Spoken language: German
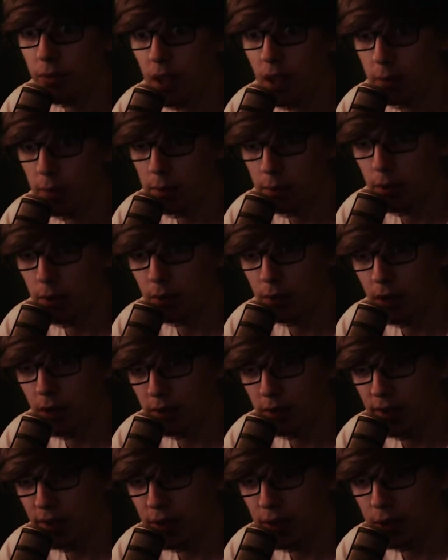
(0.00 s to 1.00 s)
Habe ich mir auf
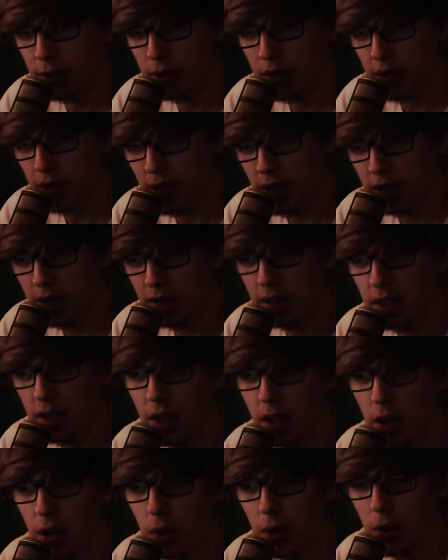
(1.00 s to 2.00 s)
jeden Fall so gedacht.
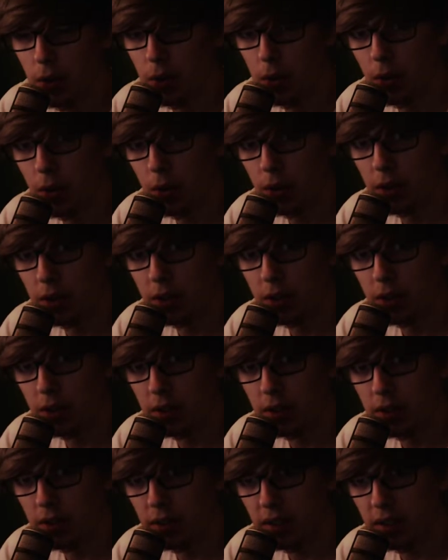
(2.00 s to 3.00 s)

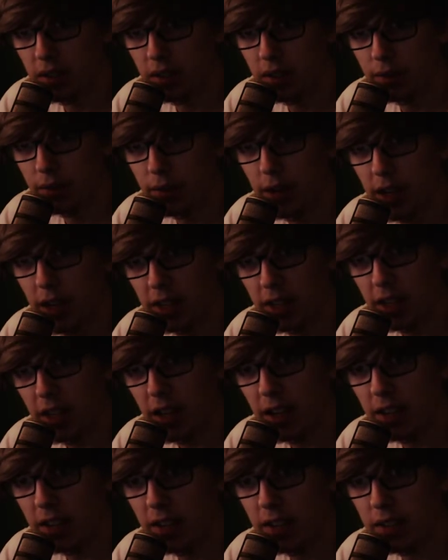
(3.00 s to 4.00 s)
Und äh, vielleicht ein
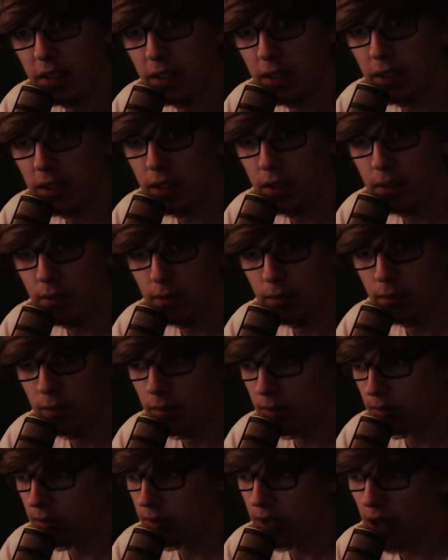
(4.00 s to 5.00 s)
kleines, äh,
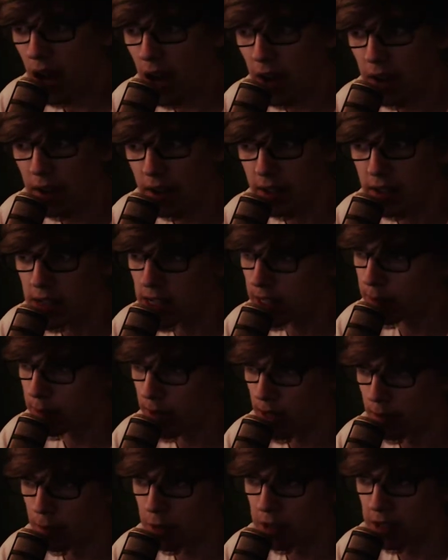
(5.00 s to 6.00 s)
ja, anderes Let's
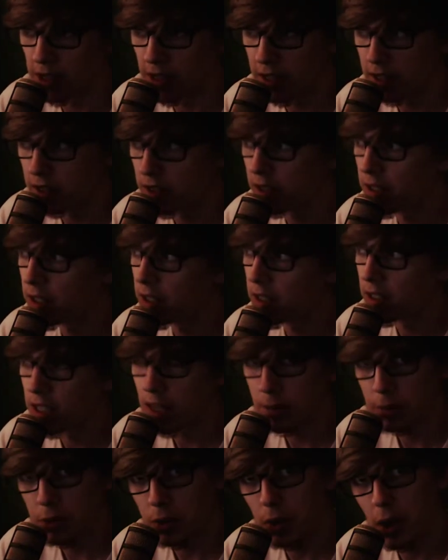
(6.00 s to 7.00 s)
Play-Projekt. Ich
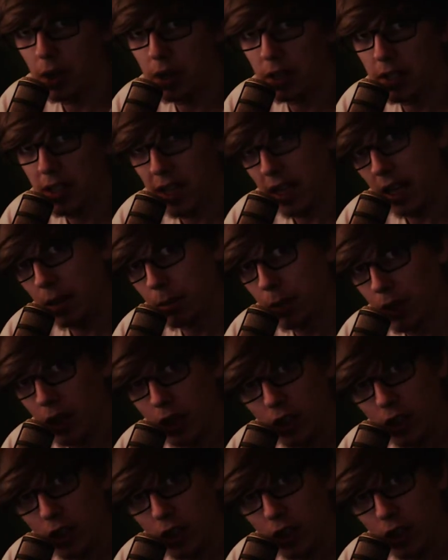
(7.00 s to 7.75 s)
habe so an Zelda Minish